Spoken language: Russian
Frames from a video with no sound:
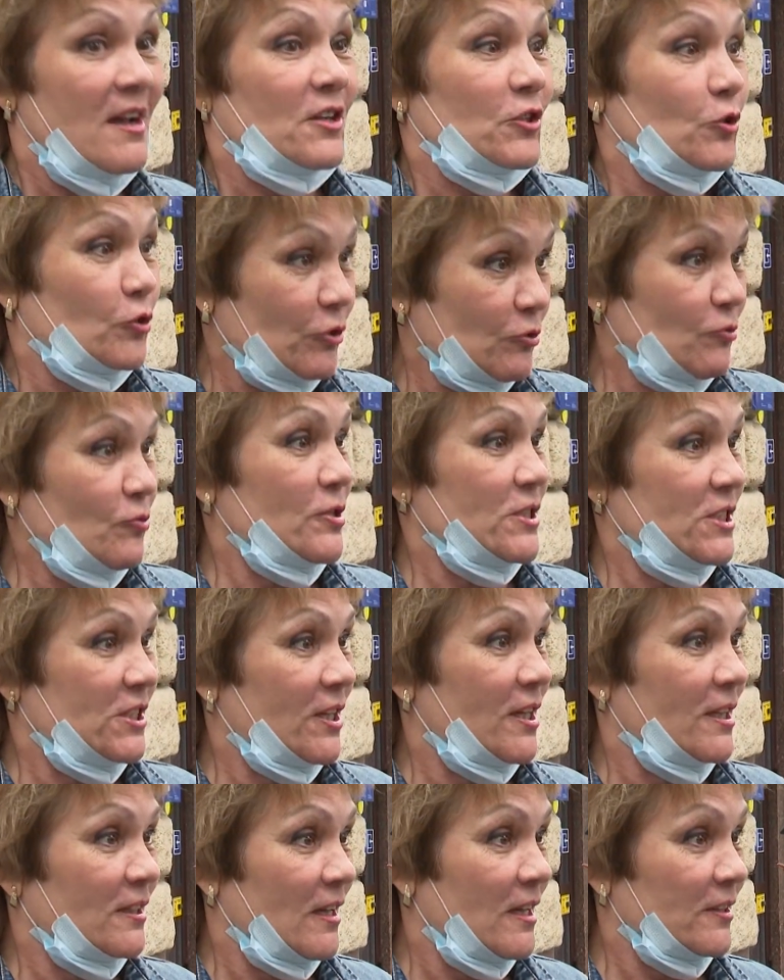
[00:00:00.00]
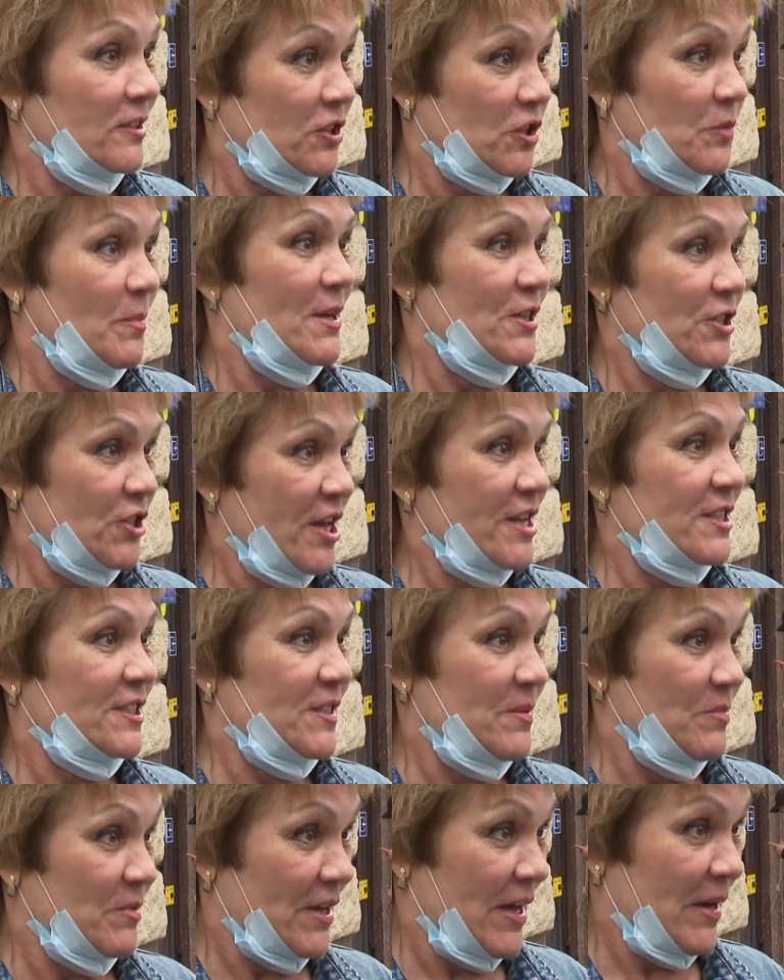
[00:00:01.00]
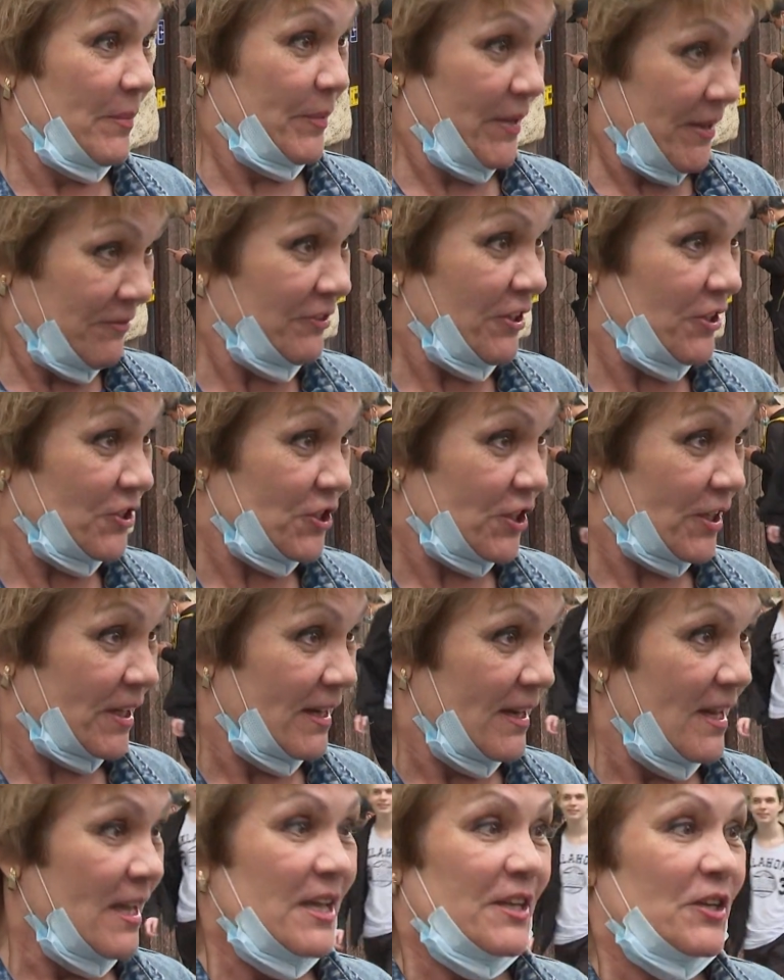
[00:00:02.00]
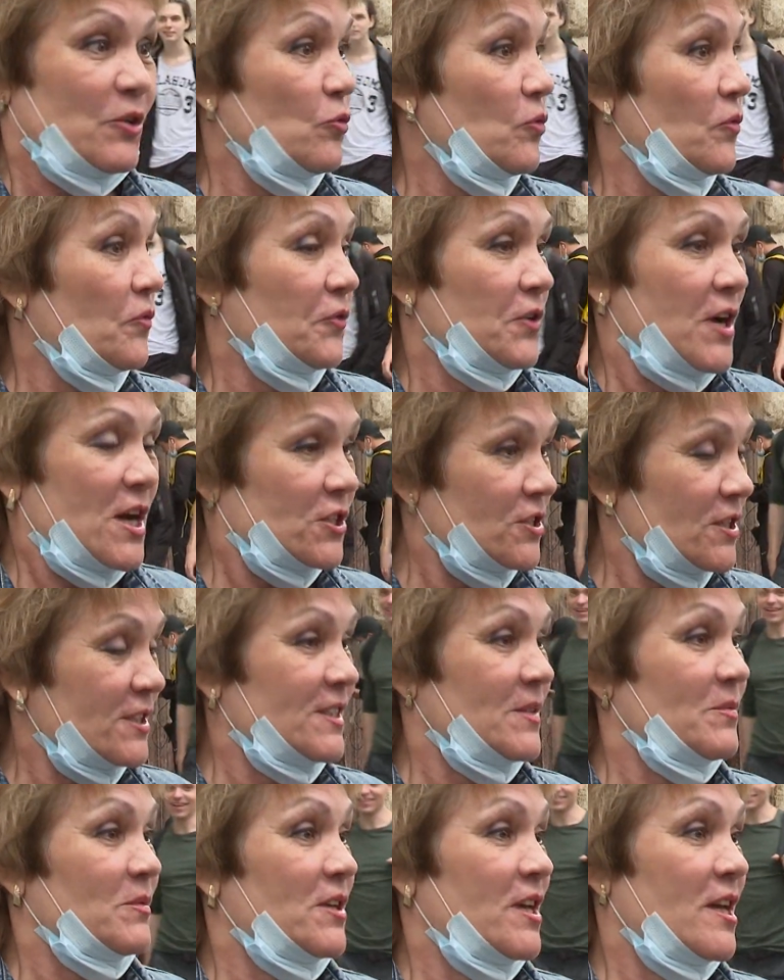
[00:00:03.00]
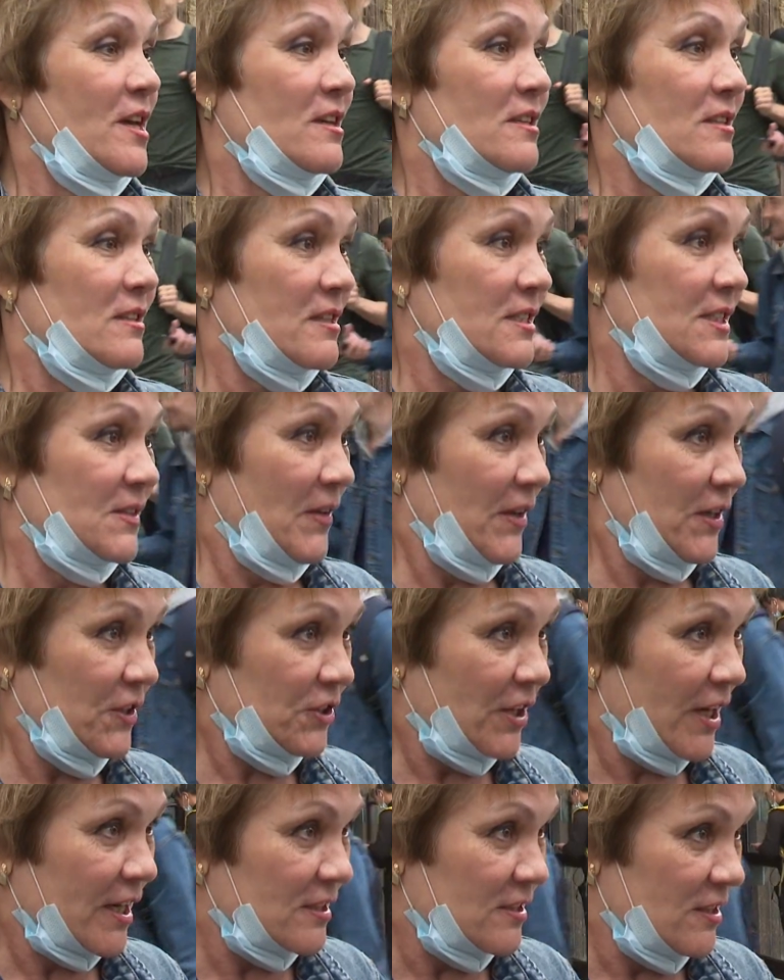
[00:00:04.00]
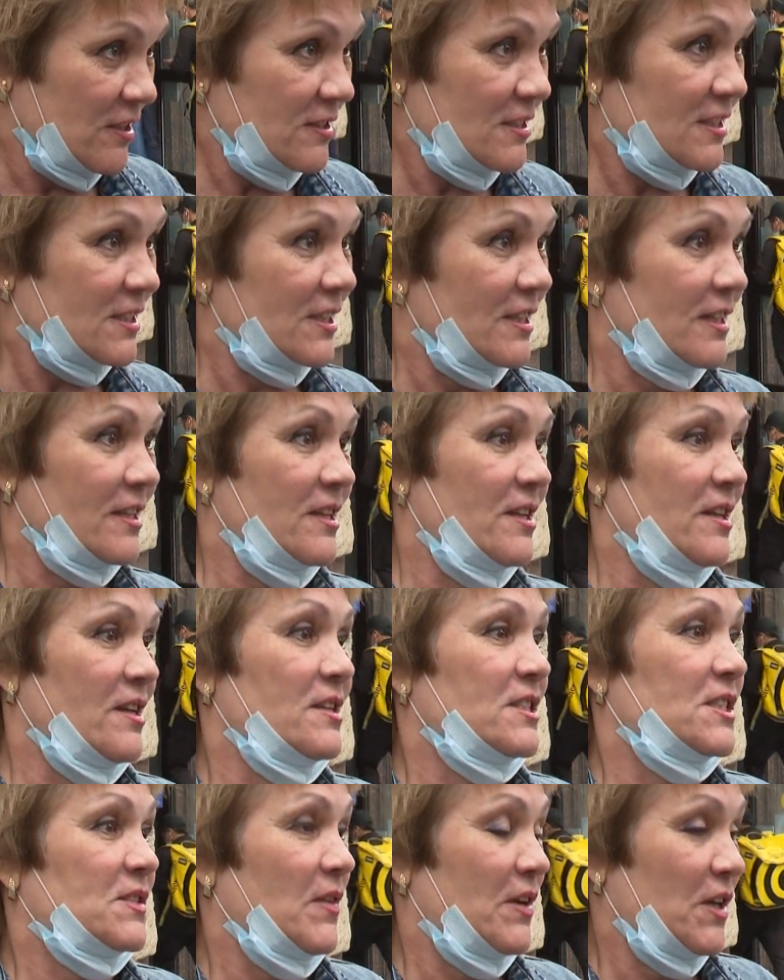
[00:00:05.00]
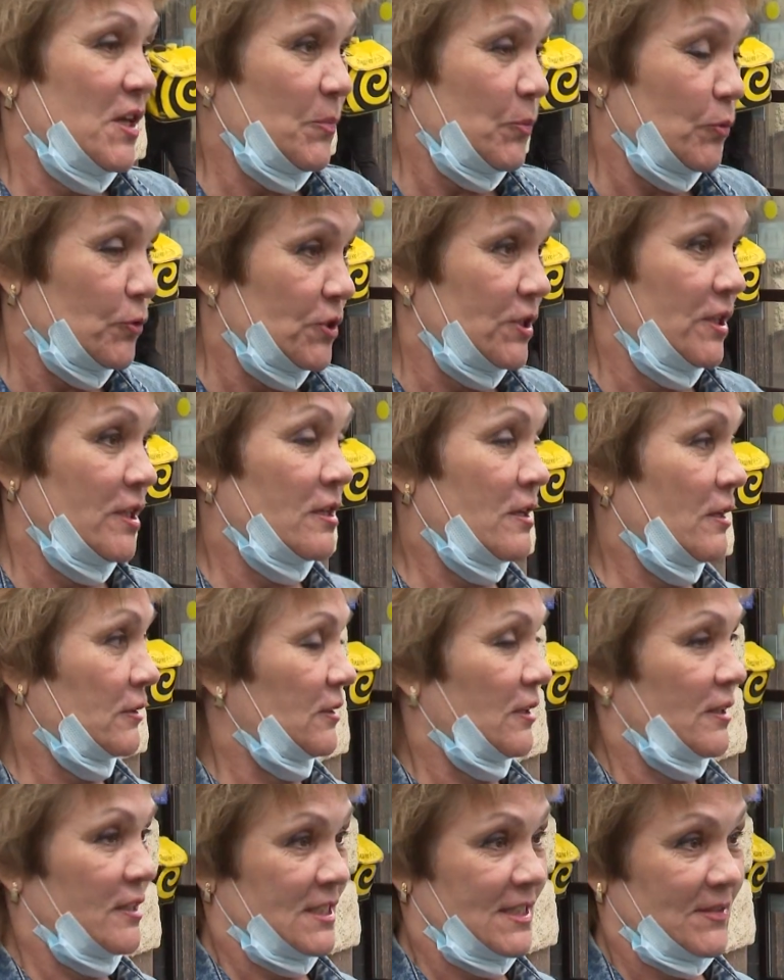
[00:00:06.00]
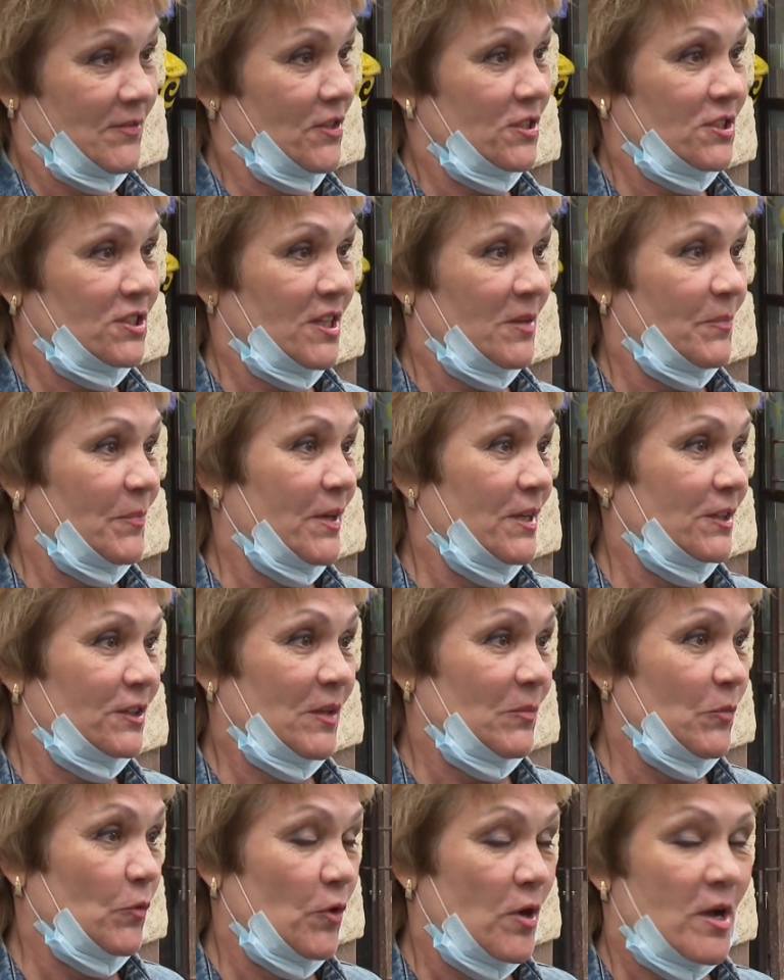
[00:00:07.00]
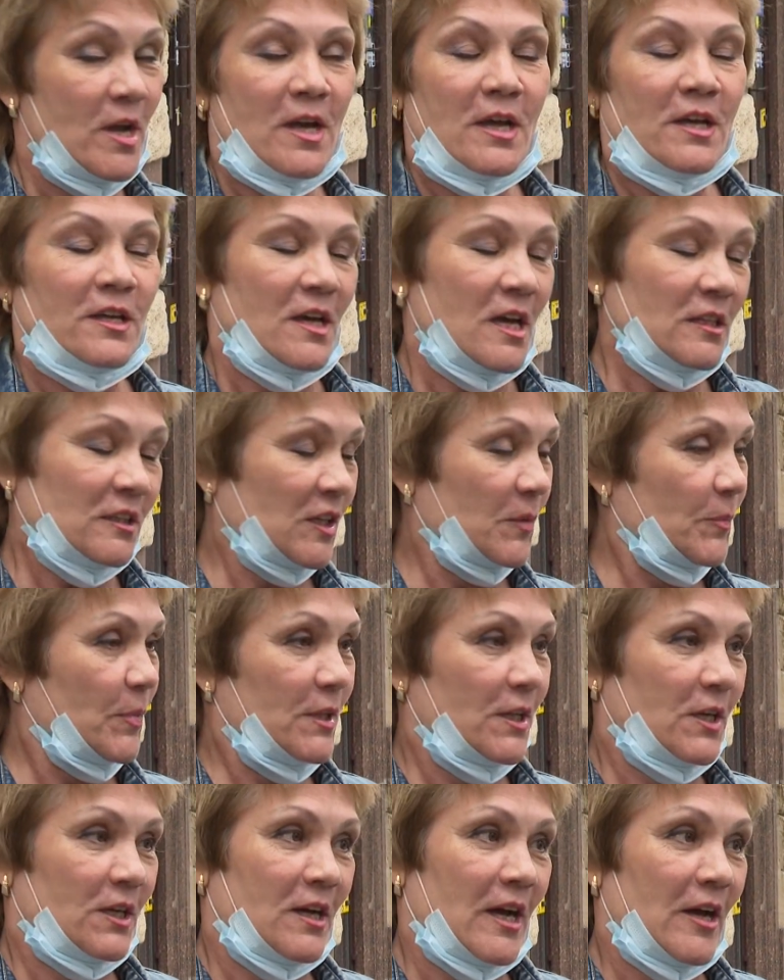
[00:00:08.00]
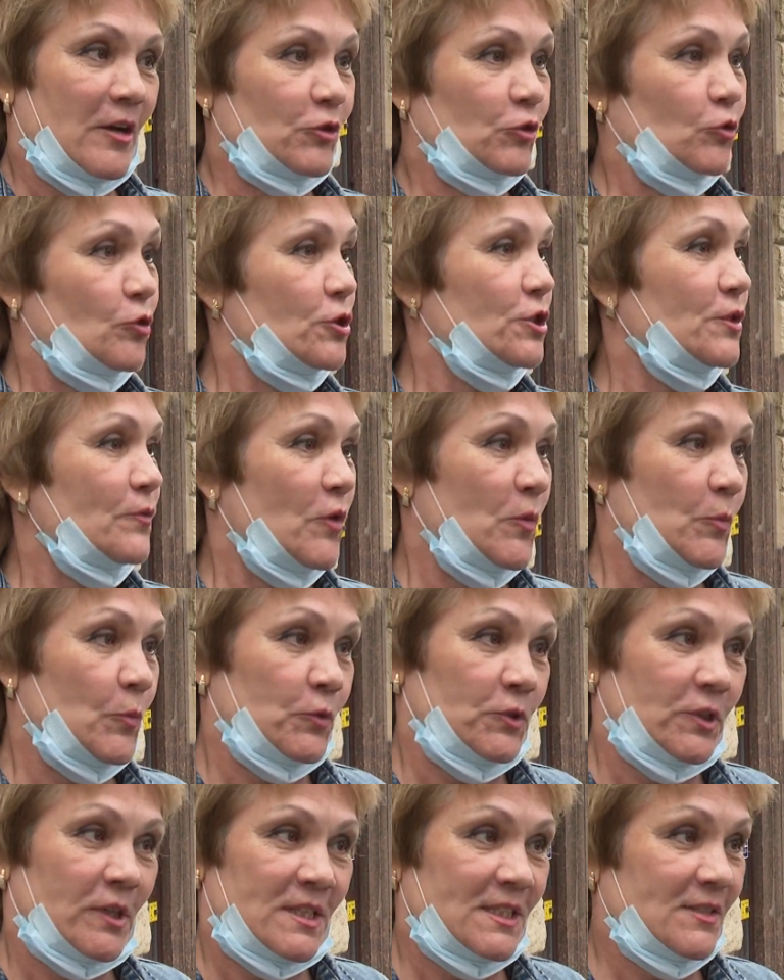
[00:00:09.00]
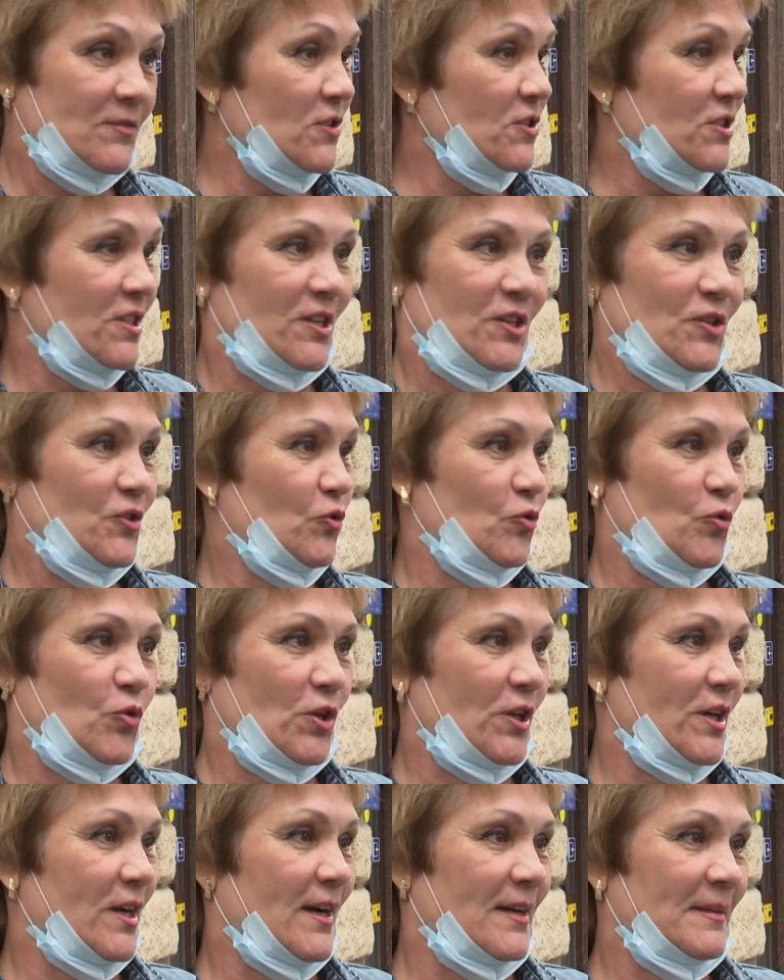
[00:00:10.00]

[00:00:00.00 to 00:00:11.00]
Что такое страна? Это же большая семья, правда же? И в каждой семье есть свои традиции и свои пути как-то развития. Поэтому я так полагаю, что свой путь развития и только.